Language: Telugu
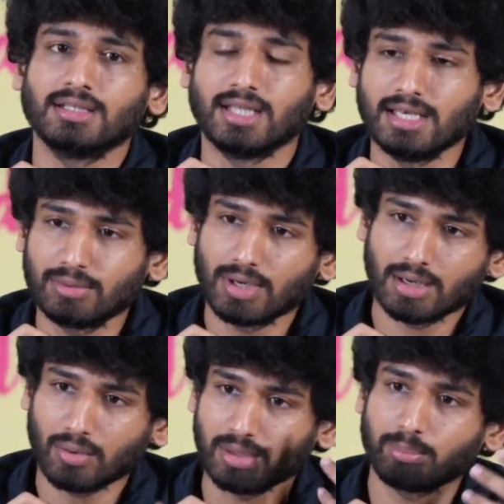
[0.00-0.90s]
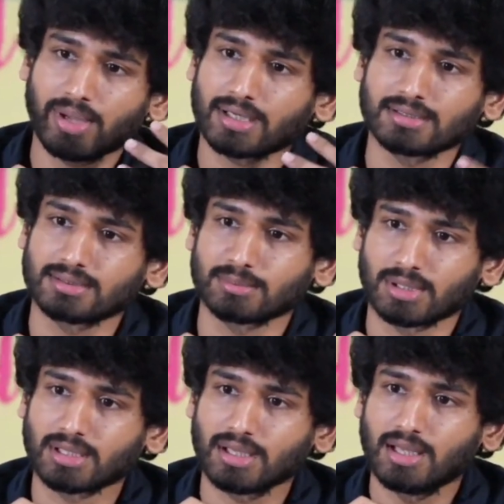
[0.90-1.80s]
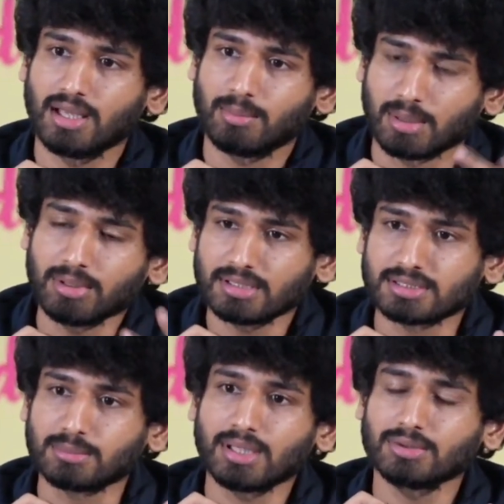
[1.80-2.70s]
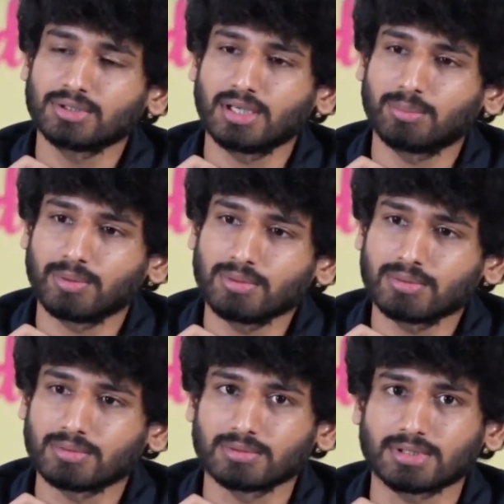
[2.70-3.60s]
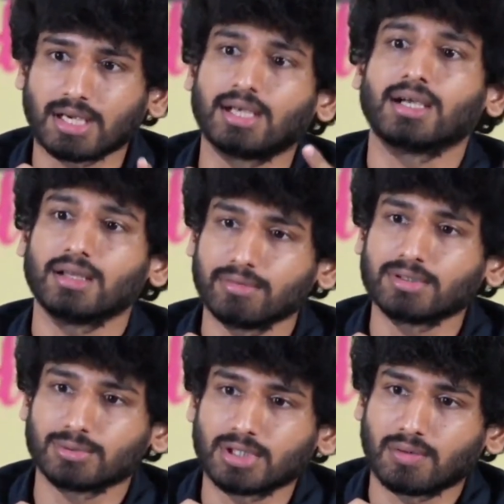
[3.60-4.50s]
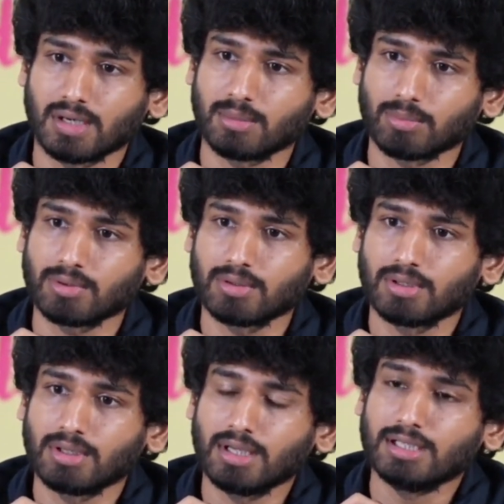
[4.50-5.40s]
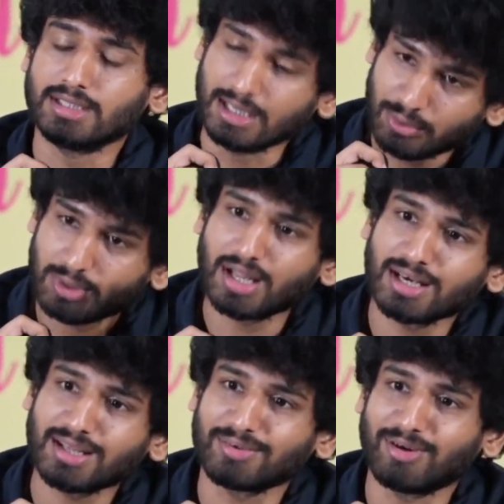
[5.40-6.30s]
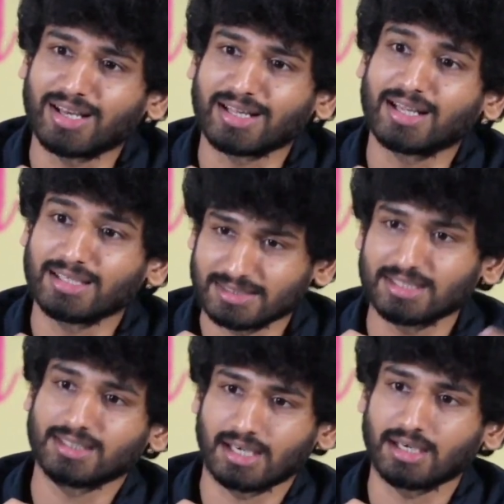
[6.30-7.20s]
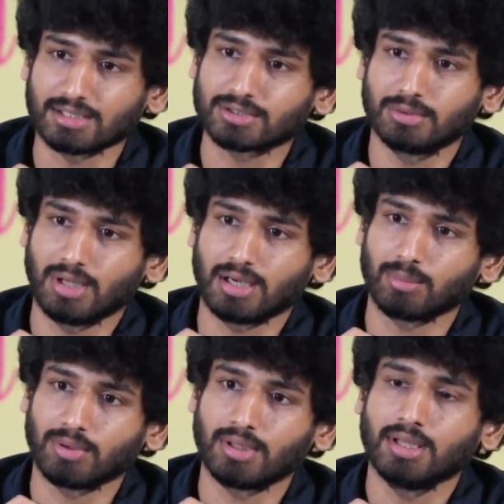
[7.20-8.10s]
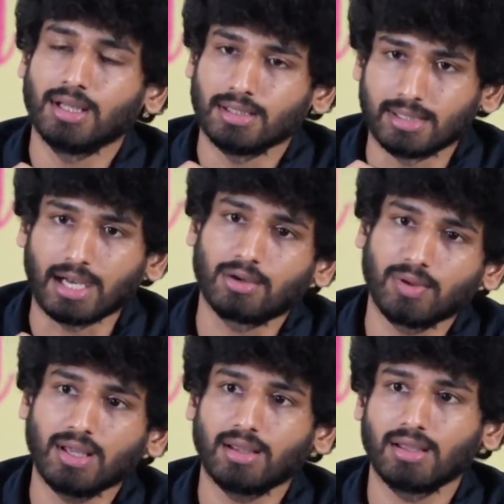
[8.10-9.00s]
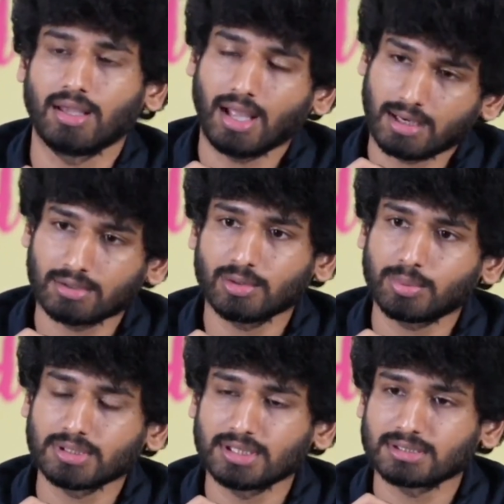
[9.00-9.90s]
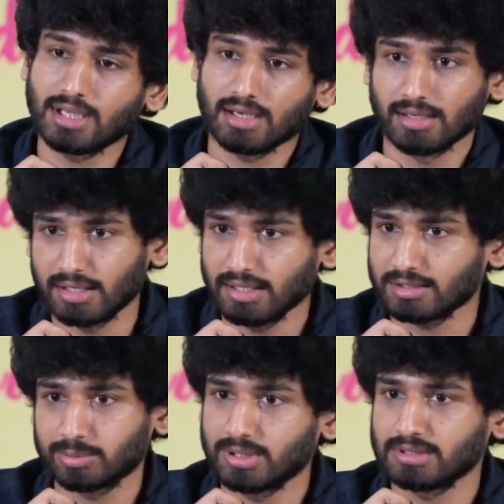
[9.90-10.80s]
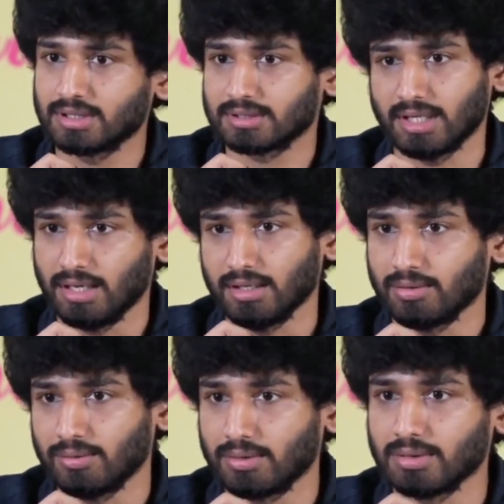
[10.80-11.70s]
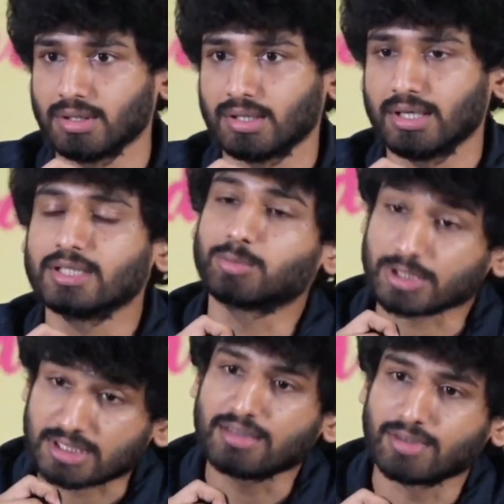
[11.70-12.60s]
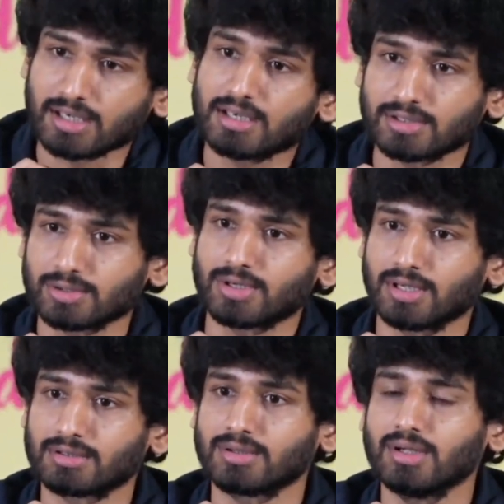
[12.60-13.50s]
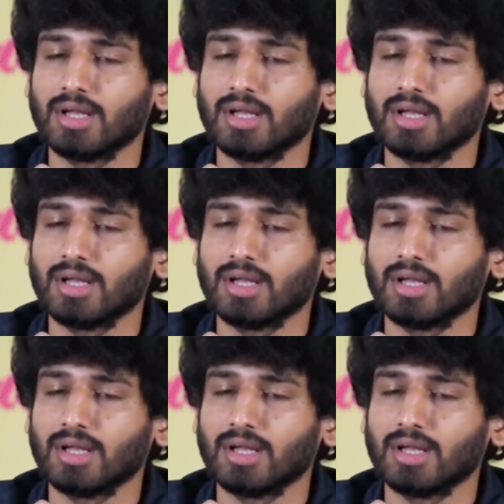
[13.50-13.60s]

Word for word: తెలియకుండానే ఒక ఇంపాక్ట్ ఇస్తుంది మనకి మేబీ నేను సినిమాలు చూసేటప్పుడు చాలా అటెంటివ్గా చూసేవాడినేమో తెలియకుండానే వాళ్ళ దగ్గర నుంచి నేను చాలా నేర్చుకున్నానేమో అని దాట్ వే ఏ యాక్టర్తో పనిచేసినా ఆ లెర్నింగ్ ఎక్స్పీరియన్స్ నాకు చాలా ఎక్కువ ఉంటుంది ఎస్పెషలీ వెన్నెల్ కిషోర్ గారితో